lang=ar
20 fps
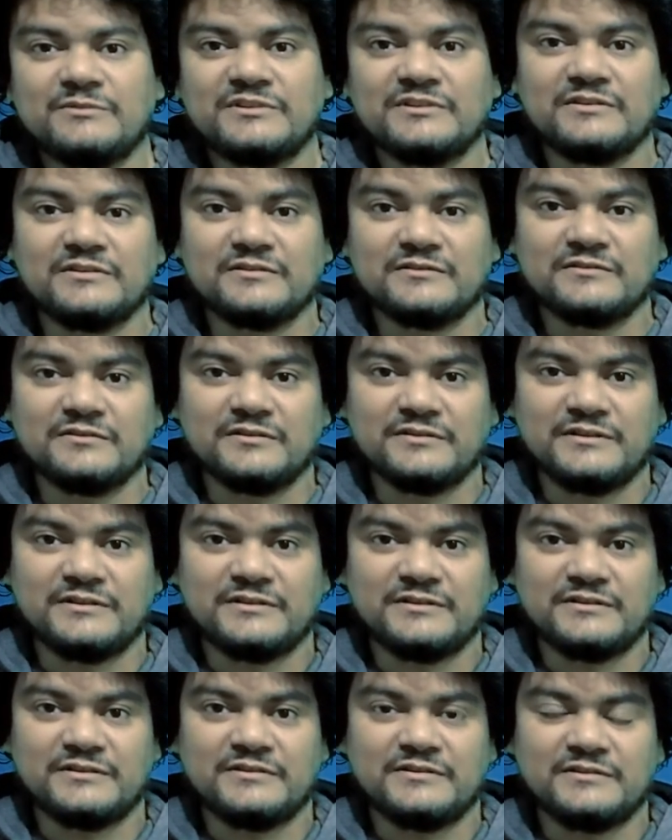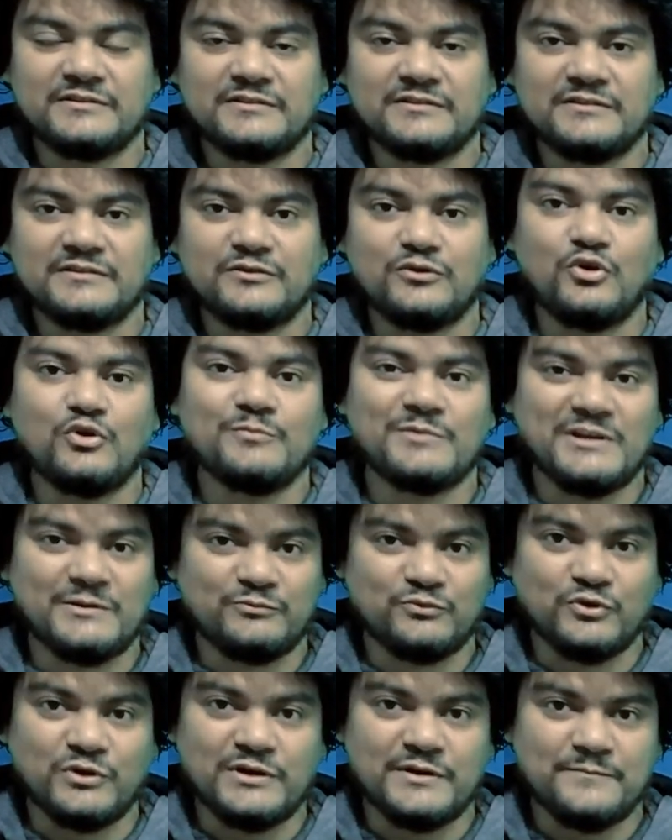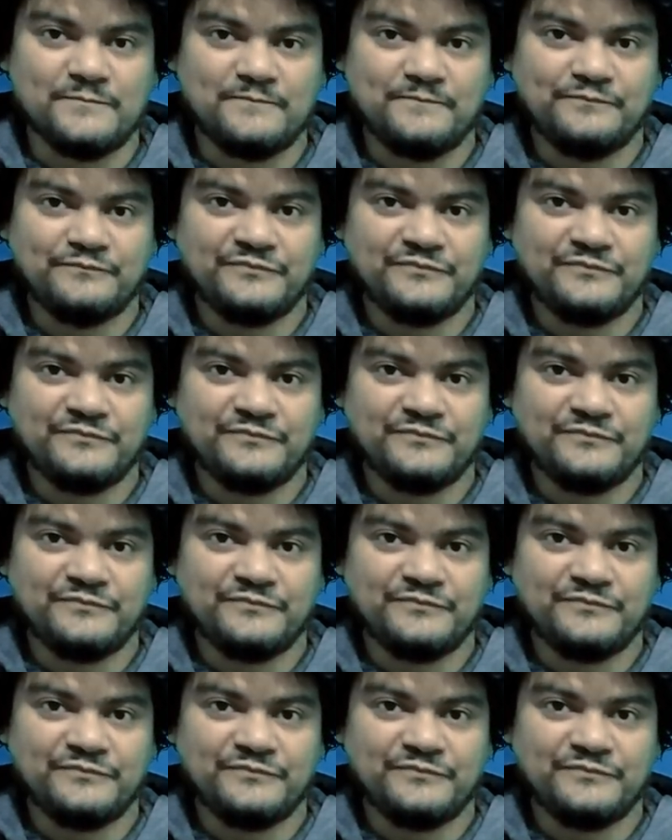خدمة الإنترنت للعملاء بتوعها